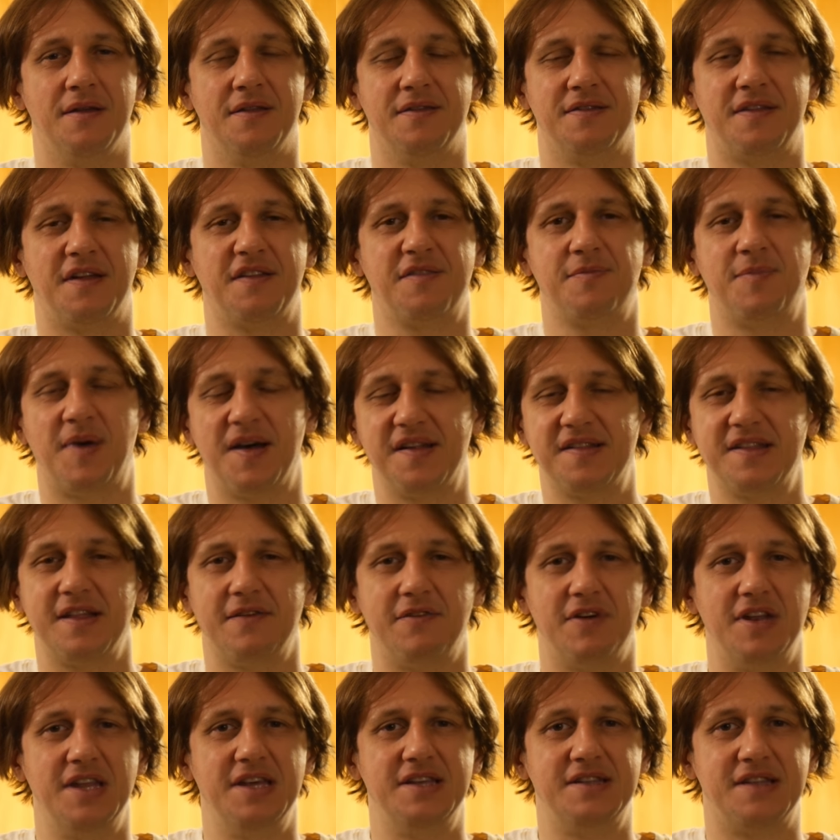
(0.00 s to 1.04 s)
Das passt
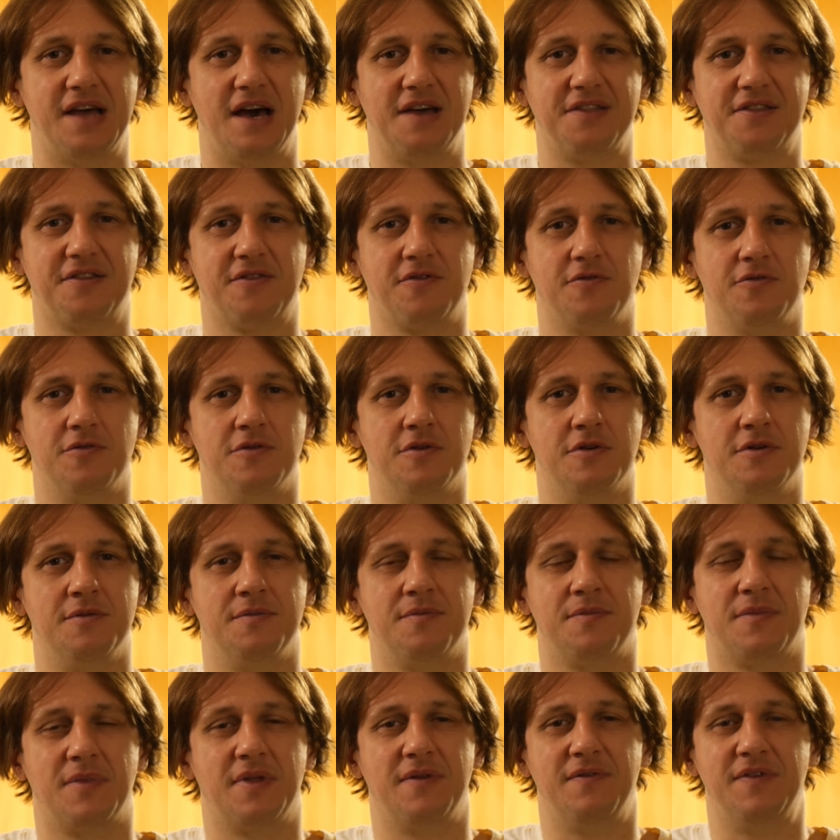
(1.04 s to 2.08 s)
aber nicht dazu,
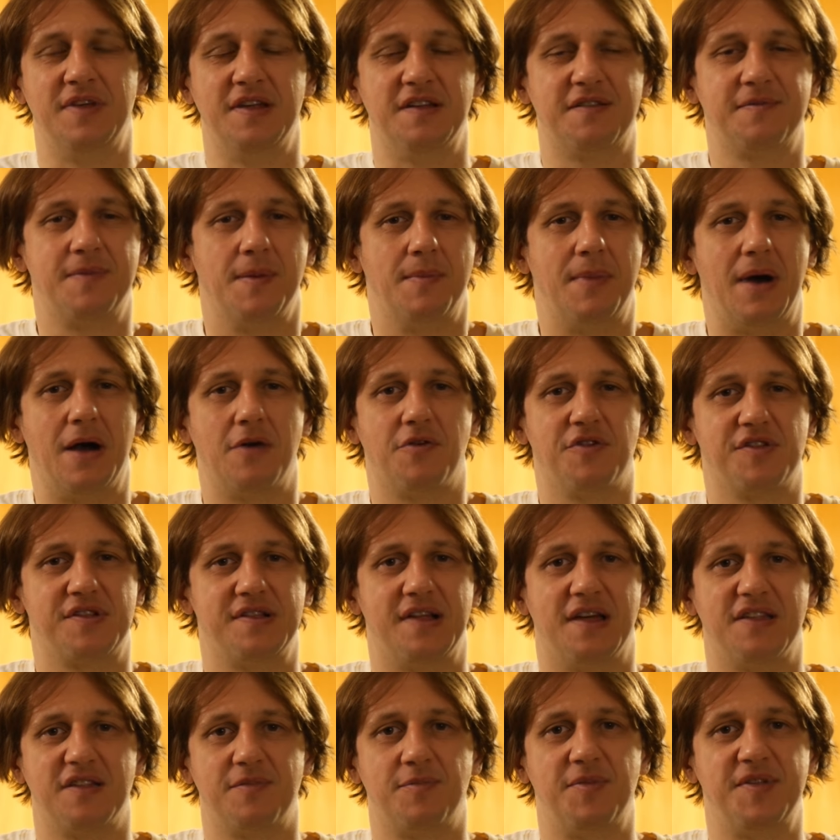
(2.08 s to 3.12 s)
wie es bei Markus
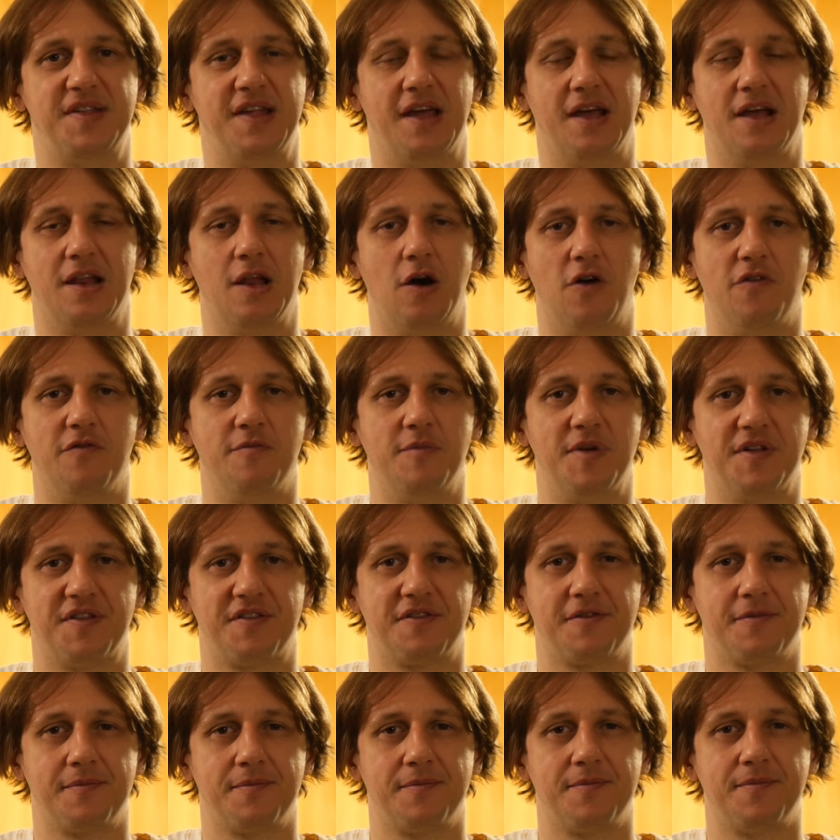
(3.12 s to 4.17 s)
Lanz bisher gelaufen
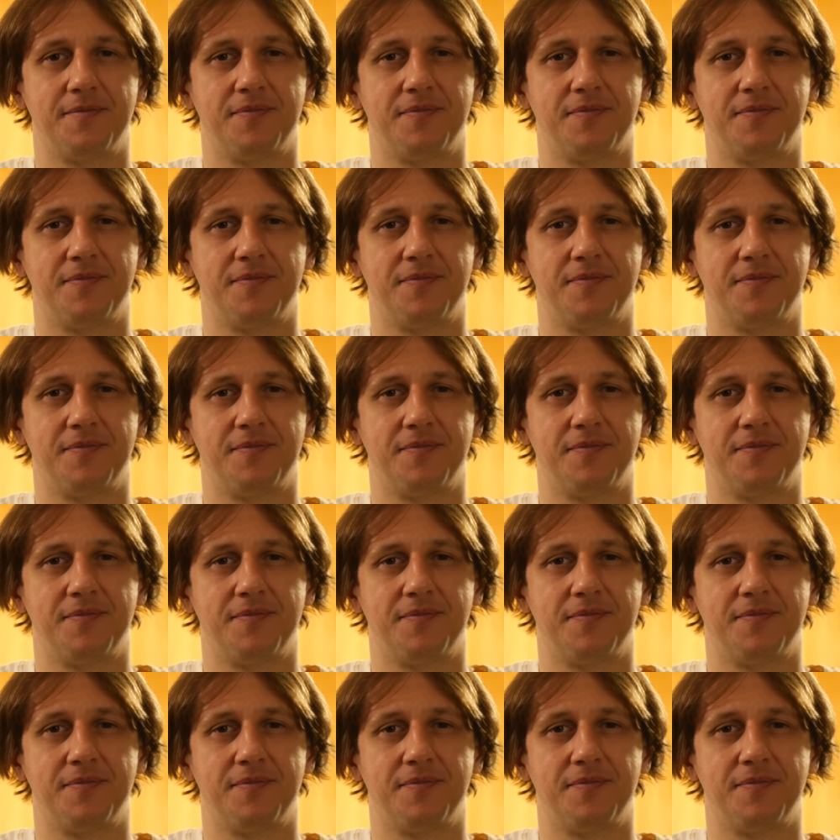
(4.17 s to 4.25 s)
ist.